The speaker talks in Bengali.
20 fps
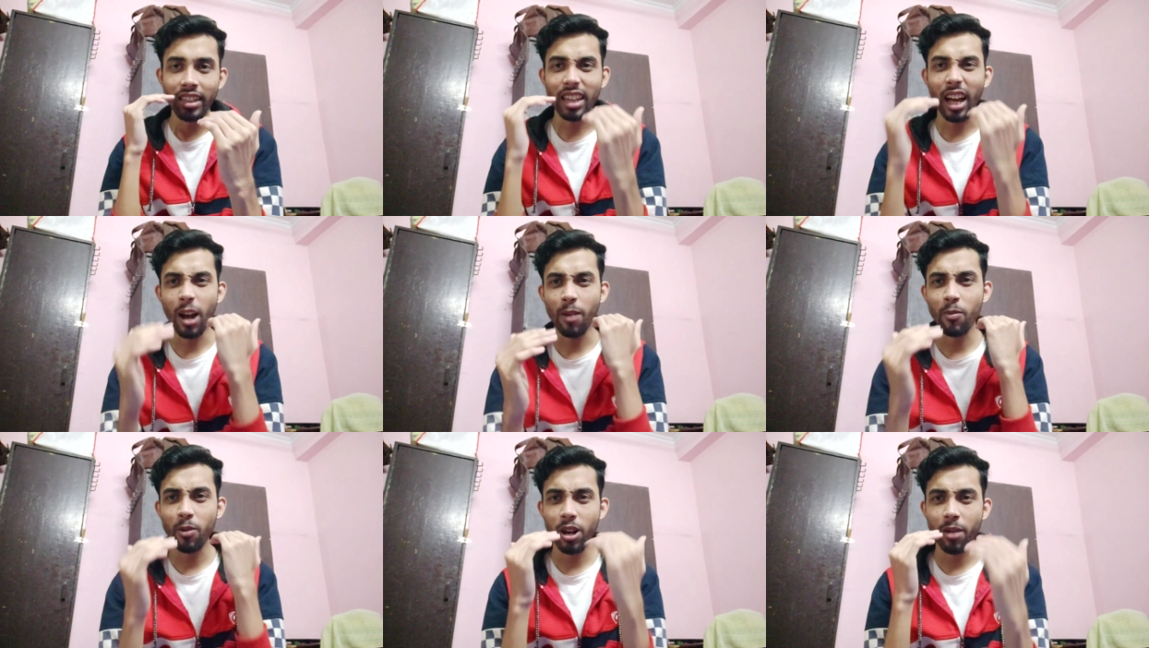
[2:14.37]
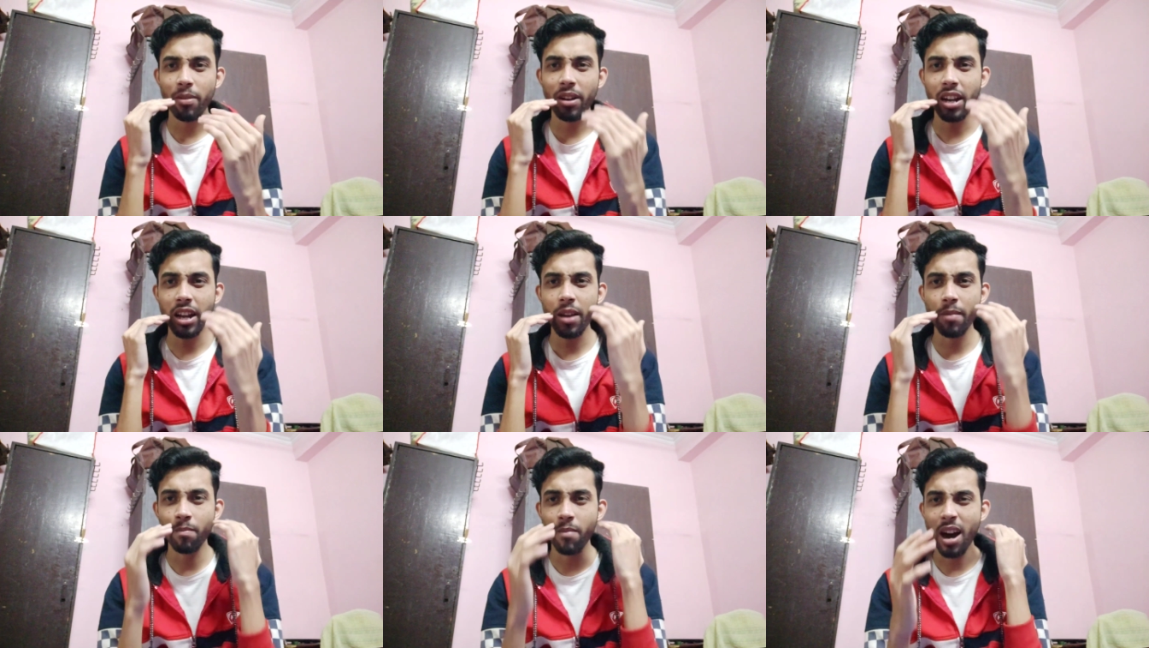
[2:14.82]
তারপরে
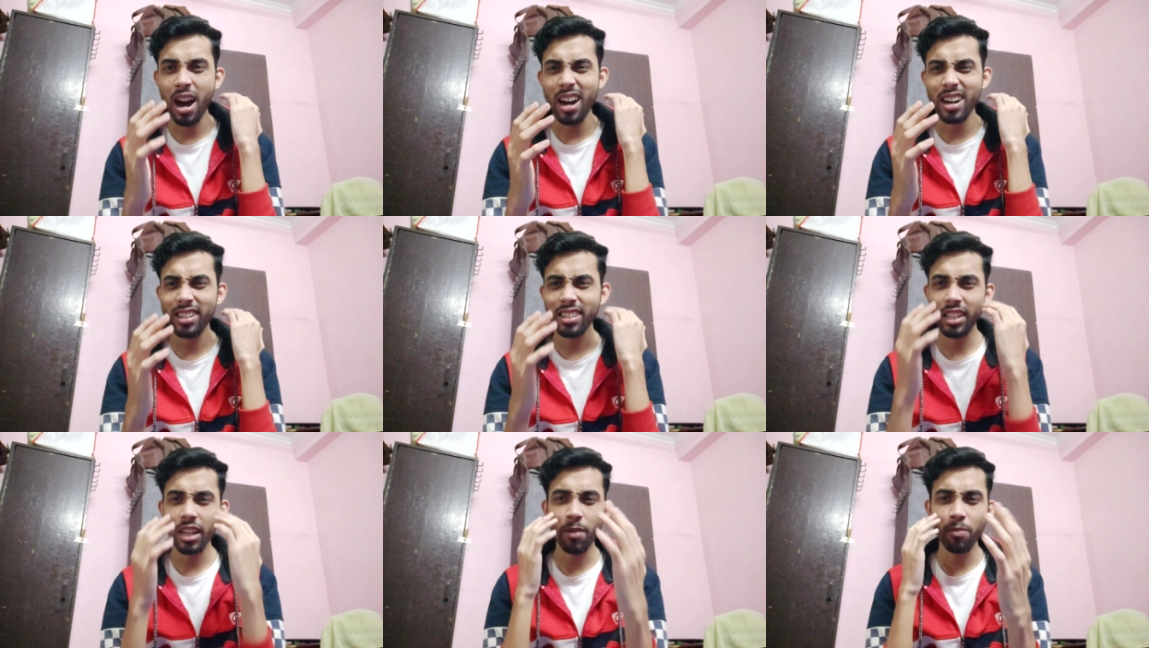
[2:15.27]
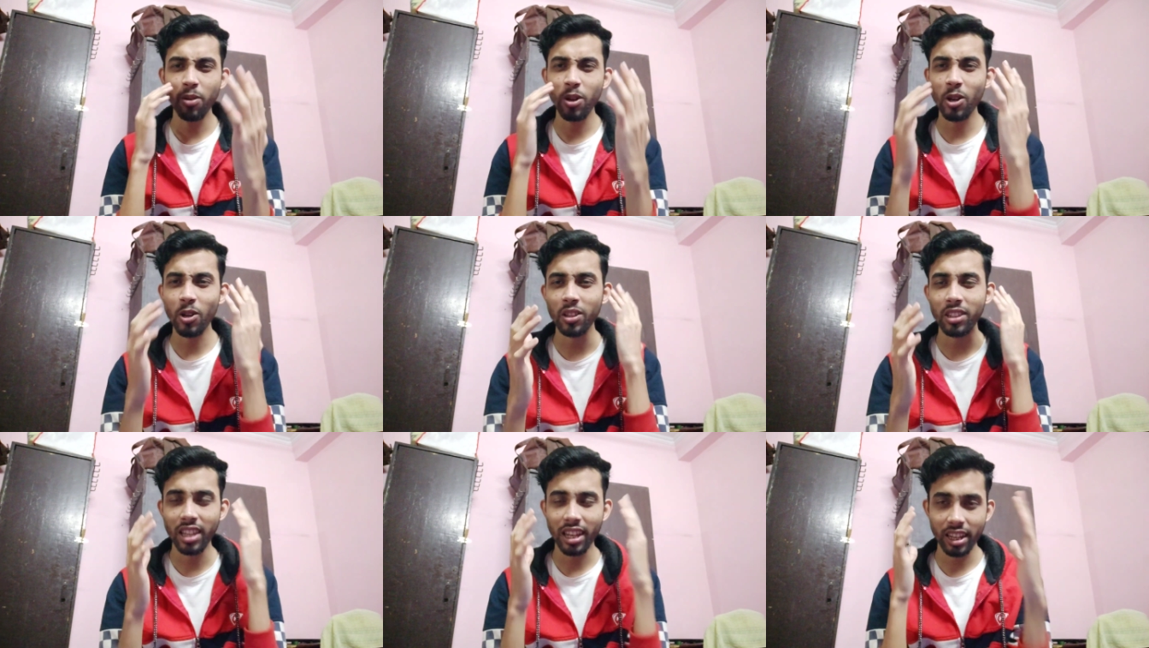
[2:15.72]
মানে মার্চ
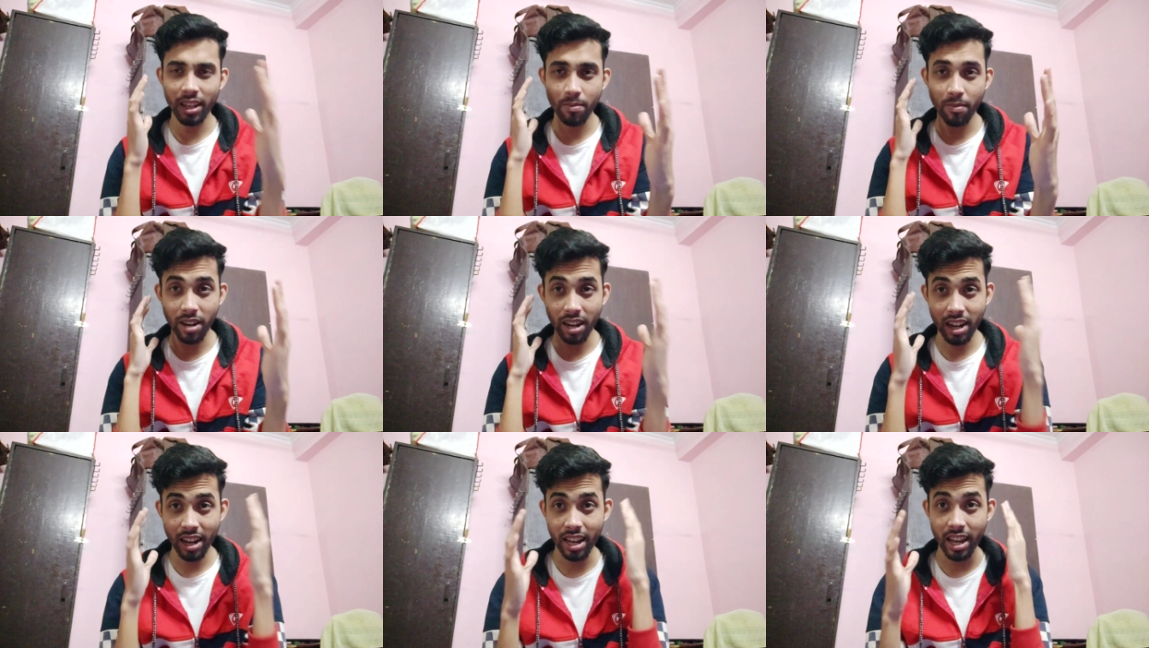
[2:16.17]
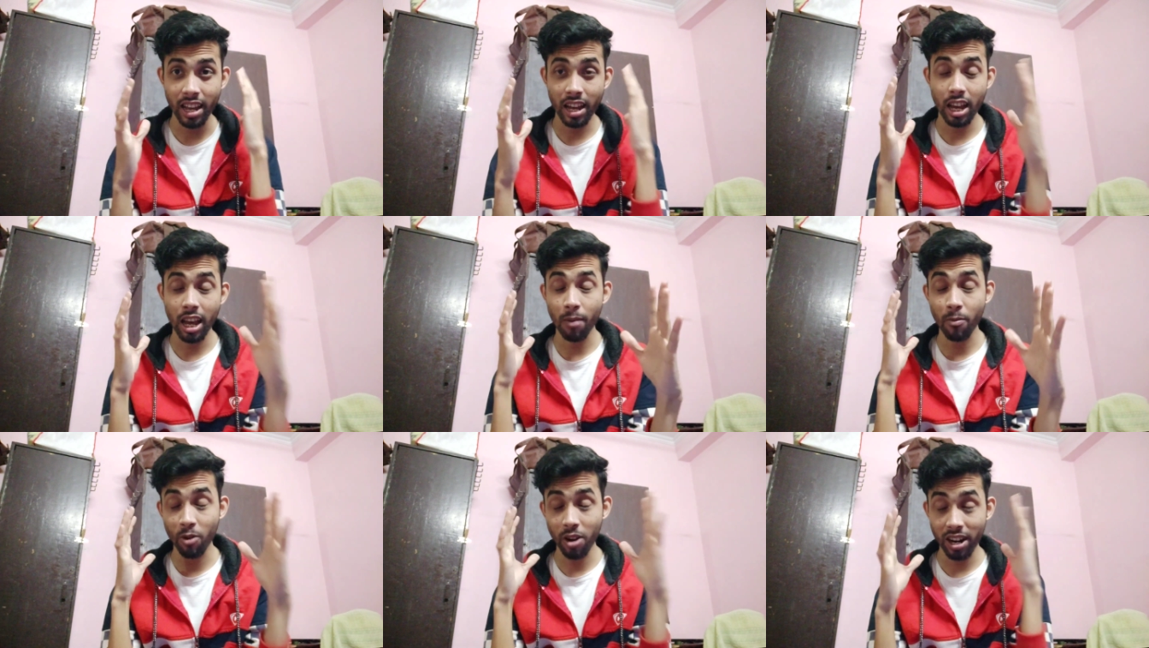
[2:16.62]
এপ্রিলত থাকি মানে
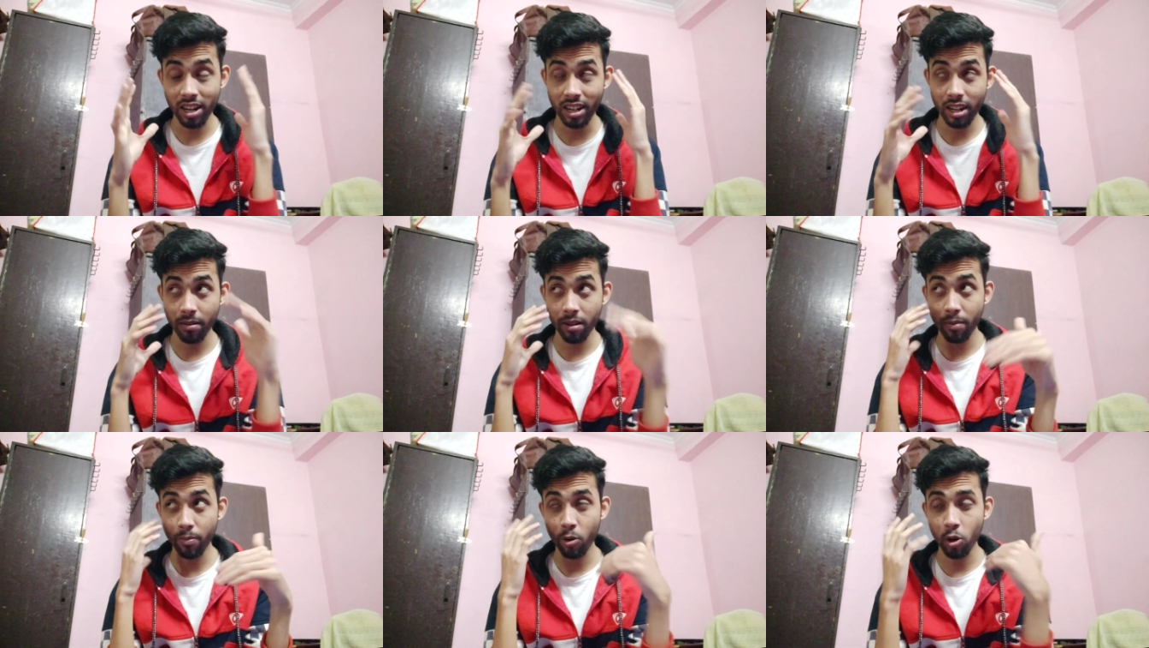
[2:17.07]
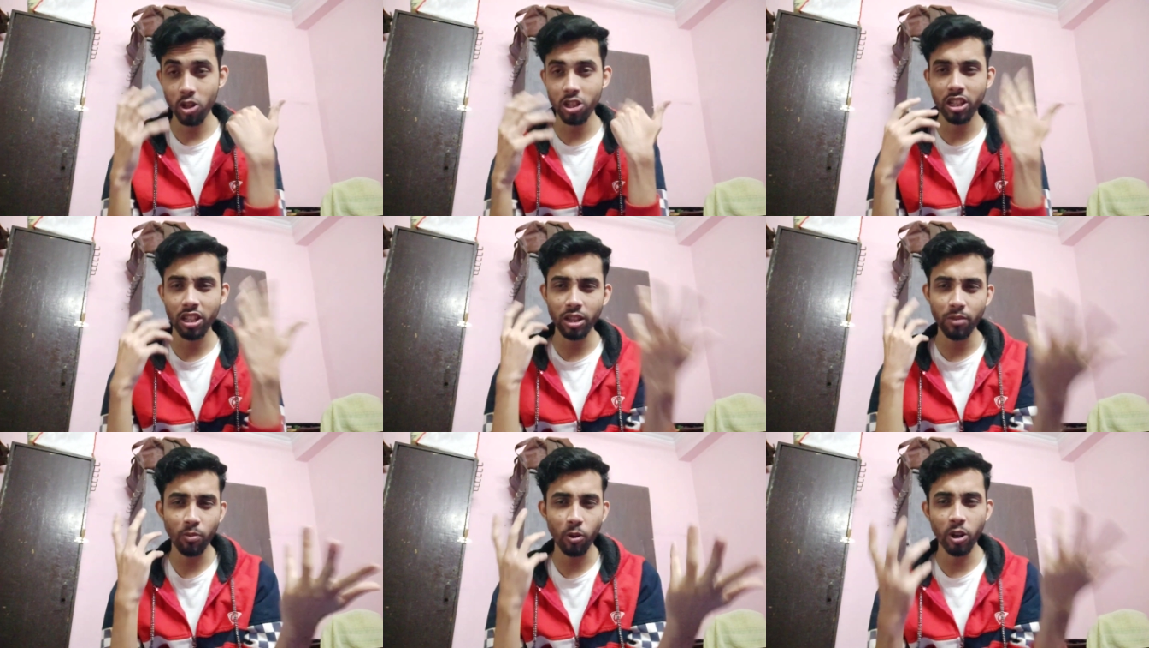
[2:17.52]
এমন একটা মানে
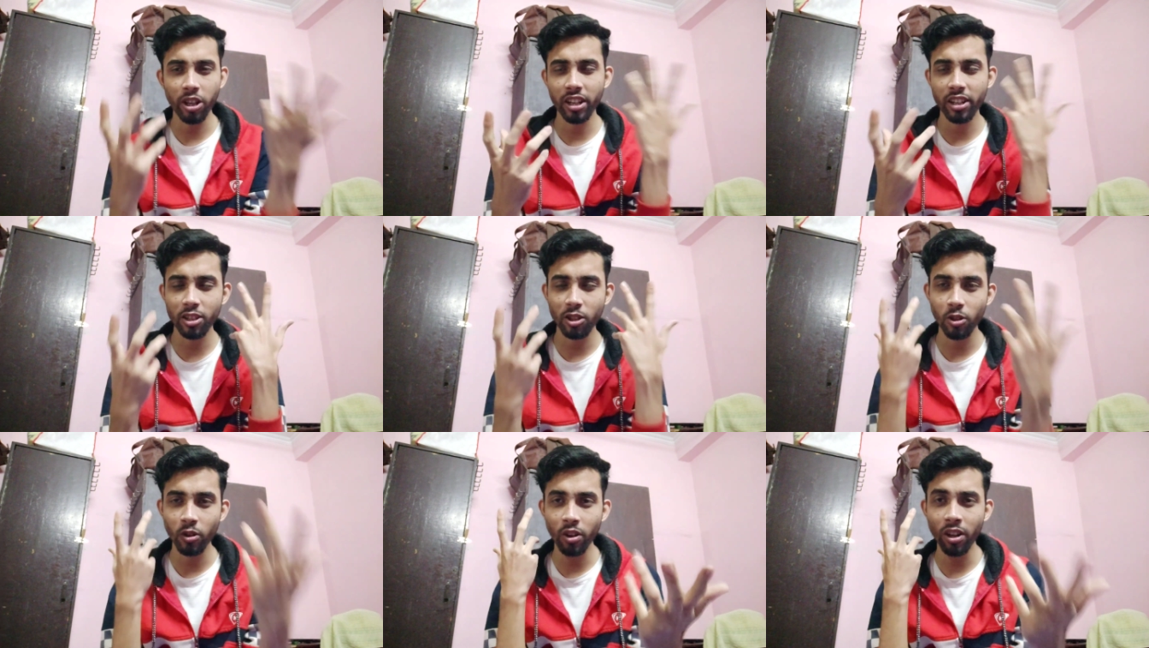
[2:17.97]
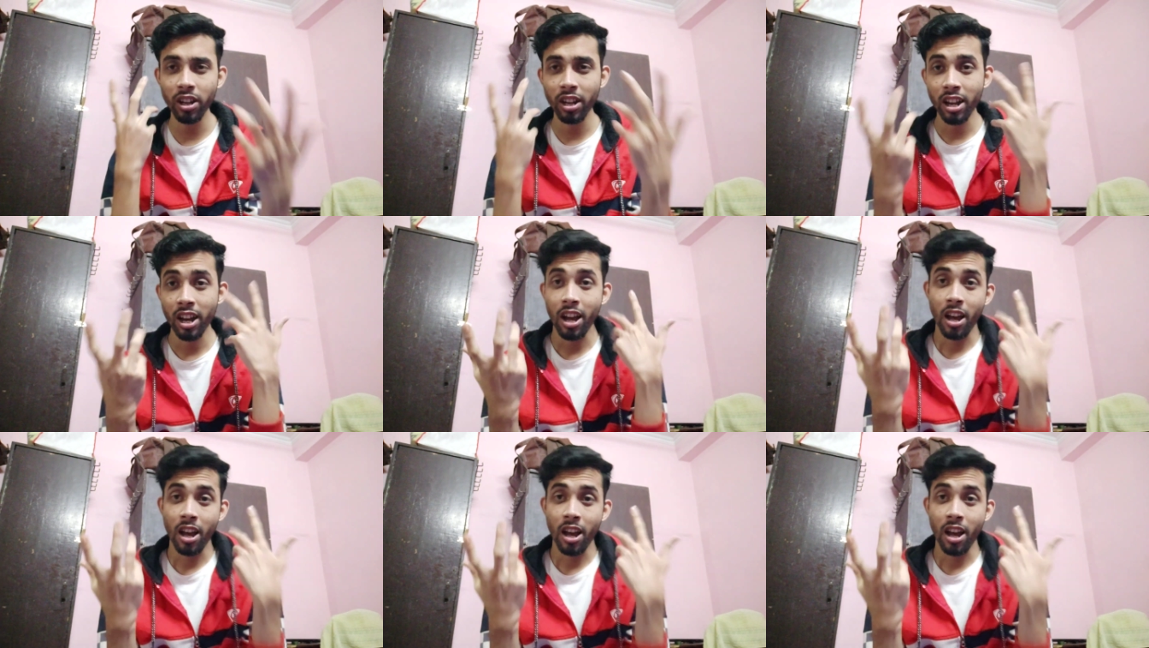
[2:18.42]
পরিস্থিতি পড়ি গেছিলাম